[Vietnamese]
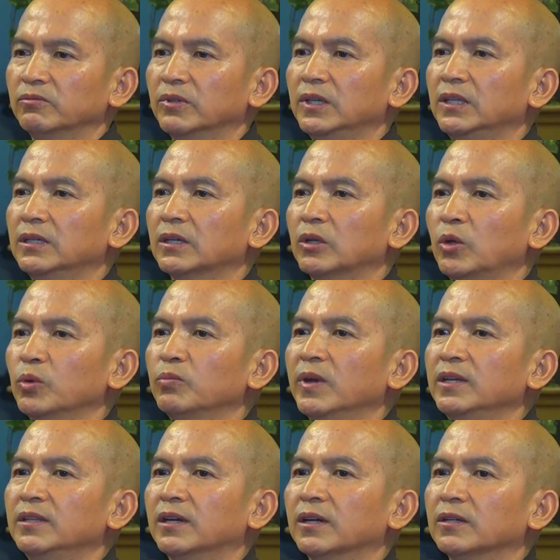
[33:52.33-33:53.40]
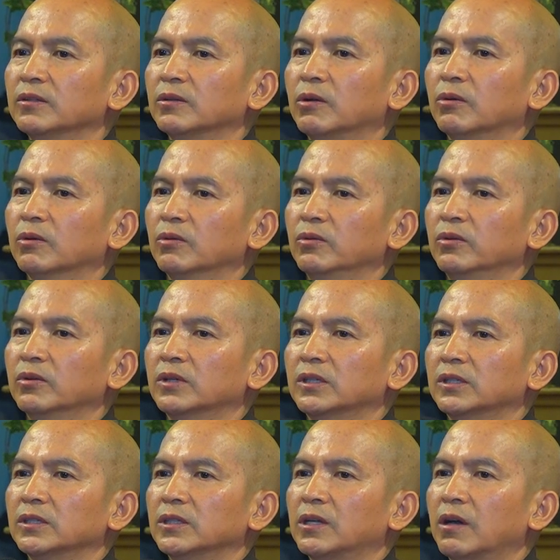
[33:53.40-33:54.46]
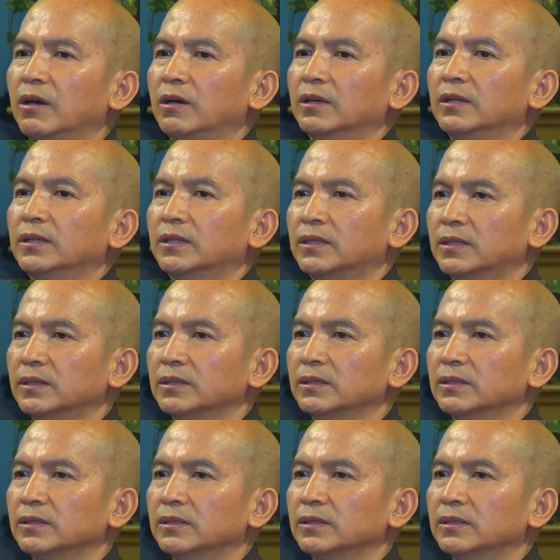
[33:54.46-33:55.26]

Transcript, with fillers: Vì lúc bấy giờ cụ có